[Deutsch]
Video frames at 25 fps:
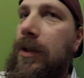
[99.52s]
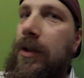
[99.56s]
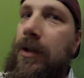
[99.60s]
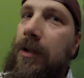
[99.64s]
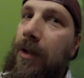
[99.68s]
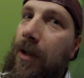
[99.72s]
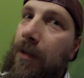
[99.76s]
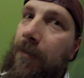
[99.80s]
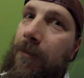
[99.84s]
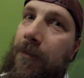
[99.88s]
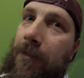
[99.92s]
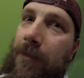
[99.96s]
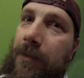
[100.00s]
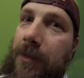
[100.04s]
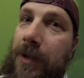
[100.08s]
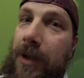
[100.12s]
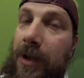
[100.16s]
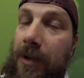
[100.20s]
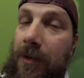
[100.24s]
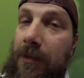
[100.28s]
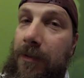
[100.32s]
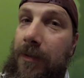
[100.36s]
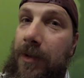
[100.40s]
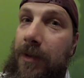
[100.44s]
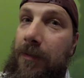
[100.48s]
Ja,
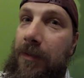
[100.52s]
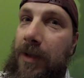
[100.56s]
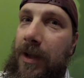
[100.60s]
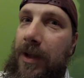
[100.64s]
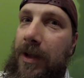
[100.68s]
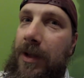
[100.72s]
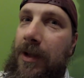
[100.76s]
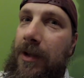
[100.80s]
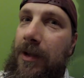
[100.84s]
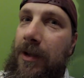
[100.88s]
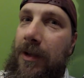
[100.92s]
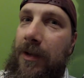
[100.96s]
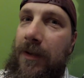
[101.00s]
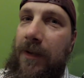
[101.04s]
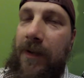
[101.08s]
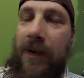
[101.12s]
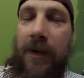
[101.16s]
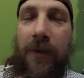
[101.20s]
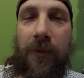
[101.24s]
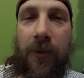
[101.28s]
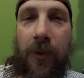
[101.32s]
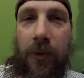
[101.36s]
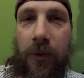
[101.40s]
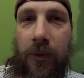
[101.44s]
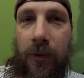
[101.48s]
hier in Berlin sind
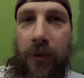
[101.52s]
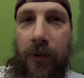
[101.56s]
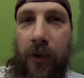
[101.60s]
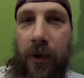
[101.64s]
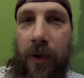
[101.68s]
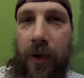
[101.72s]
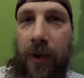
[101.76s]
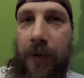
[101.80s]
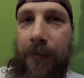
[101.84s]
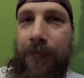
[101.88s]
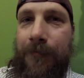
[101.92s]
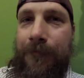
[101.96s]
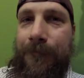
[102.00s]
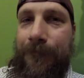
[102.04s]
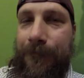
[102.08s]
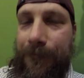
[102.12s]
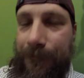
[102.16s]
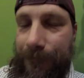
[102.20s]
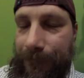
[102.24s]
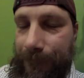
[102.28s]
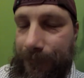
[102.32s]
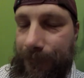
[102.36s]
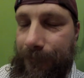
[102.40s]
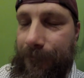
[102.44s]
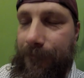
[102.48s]
die Wohnungen teuer.
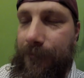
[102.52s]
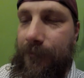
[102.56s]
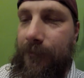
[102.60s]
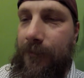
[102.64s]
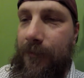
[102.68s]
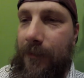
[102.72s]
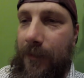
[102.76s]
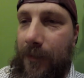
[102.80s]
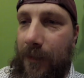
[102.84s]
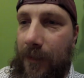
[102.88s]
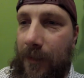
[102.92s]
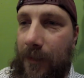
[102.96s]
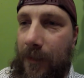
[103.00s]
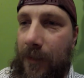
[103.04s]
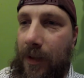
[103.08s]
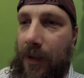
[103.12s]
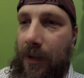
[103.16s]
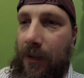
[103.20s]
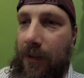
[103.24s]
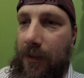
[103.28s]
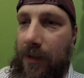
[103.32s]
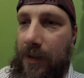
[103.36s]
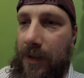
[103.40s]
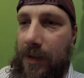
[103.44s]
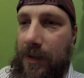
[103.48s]

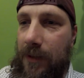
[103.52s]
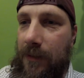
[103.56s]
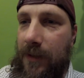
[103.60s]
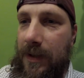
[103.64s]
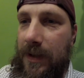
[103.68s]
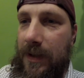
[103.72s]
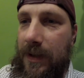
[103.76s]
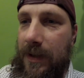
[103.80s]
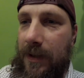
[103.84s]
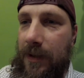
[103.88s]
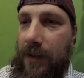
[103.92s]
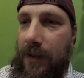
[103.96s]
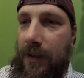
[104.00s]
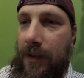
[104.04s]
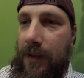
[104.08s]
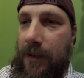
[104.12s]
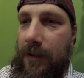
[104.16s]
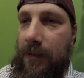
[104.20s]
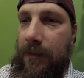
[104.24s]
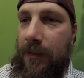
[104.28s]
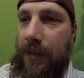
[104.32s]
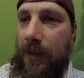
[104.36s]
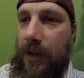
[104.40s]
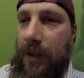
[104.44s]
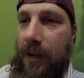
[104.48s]
Und so ist das halt.
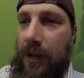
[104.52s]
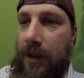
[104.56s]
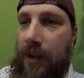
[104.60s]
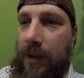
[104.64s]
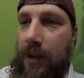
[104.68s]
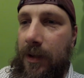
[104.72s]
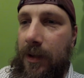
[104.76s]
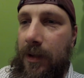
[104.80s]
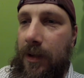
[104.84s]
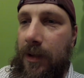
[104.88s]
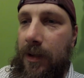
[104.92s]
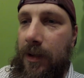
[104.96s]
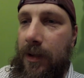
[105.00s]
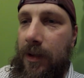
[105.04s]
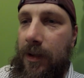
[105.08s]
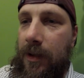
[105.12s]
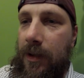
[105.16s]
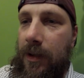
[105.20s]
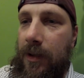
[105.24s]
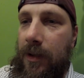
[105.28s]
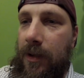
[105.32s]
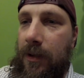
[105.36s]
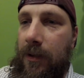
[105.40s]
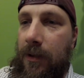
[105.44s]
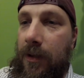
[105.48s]

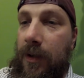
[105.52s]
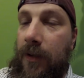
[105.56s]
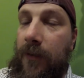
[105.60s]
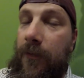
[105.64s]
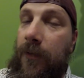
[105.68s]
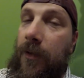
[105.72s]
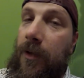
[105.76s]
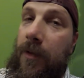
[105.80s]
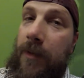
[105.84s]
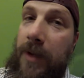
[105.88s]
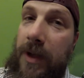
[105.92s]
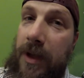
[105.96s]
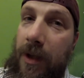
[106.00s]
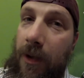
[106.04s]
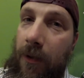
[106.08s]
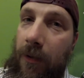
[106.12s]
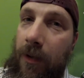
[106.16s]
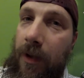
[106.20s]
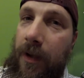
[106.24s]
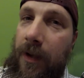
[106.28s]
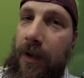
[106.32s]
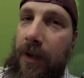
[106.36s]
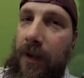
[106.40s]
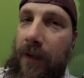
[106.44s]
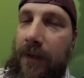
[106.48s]
Und das würde mich ja auch
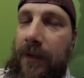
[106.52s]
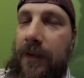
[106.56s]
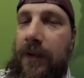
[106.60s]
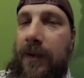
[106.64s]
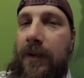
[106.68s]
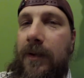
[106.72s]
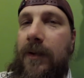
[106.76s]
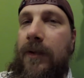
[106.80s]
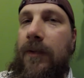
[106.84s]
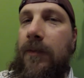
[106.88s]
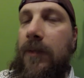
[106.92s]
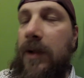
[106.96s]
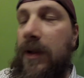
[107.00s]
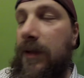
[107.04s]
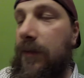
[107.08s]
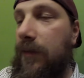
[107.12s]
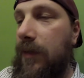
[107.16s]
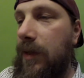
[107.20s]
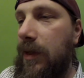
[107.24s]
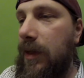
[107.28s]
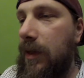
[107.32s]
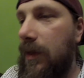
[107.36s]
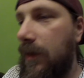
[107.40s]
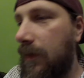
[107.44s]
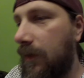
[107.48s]
entlasten, zumindest für
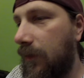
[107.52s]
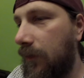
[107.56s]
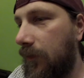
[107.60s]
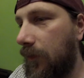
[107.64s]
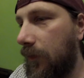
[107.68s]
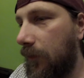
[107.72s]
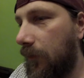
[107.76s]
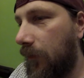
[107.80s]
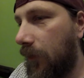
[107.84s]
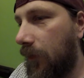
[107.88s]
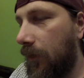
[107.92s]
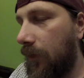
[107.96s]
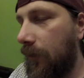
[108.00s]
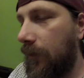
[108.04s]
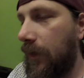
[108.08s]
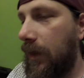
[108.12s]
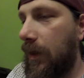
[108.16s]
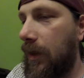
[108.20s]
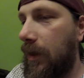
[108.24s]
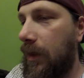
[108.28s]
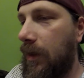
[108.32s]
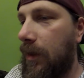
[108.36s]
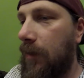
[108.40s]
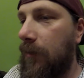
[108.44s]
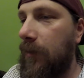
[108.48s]
die nächsten fünf Wochen, weil
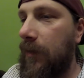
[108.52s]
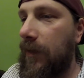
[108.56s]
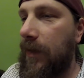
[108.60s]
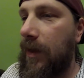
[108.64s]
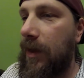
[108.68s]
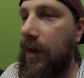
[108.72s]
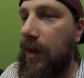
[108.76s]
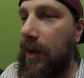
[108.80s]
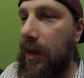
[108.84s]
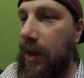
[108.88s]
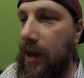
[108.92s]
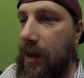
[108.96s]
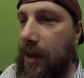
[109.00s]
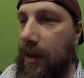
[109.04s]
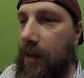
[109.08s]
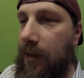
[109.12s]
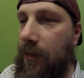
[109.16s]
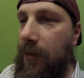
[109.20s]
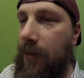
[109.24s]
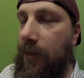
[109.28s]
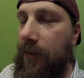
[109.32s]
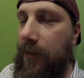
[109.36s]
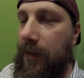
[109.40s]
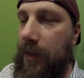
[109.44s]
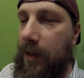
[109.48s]
danach muss er leider
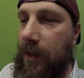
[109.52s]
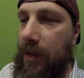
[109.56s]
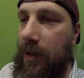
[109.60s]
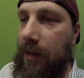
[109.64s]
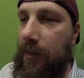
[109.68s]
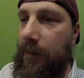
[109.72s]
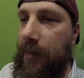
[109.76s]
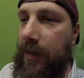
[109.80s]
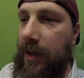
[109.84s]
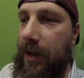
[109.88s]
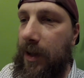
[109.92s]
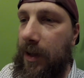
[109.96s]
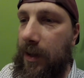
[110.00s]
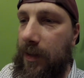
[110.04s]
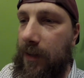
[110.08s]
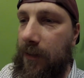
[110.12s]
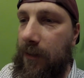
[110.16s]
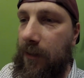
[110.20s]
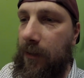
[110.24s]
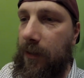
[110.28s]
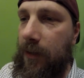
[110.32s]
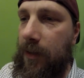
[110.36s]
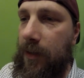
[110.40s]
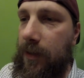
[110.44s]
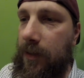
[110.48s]
auch wieder nach Prag
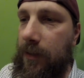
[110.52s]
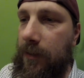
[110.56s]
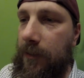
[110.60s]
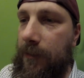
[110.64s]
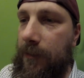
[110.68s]
zurück.